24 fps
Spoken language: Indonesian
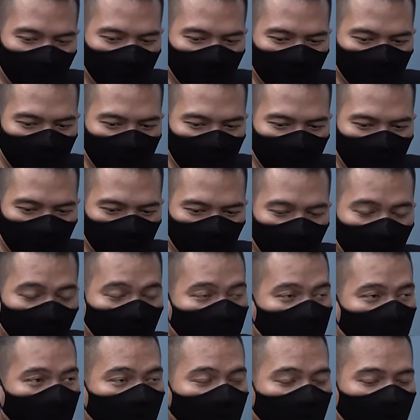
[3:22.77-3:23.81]
kami baru
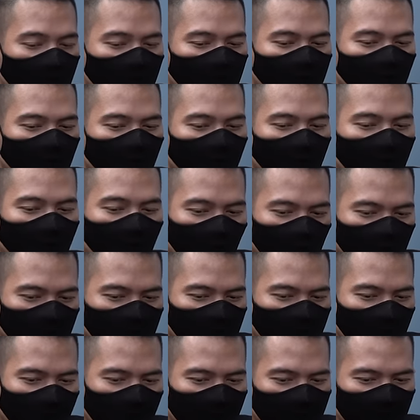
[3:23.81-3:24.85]
pertama kali nyoba ROM
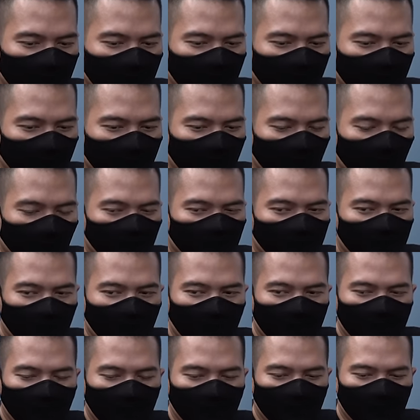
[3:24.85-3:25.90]
China ya ROM
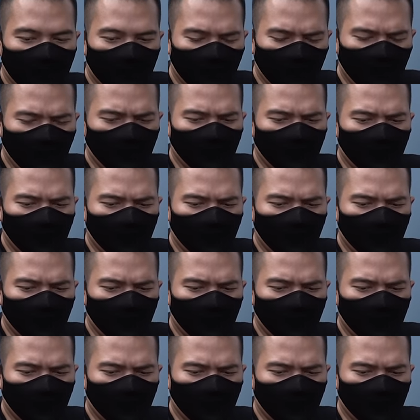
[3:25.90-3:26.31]
China itu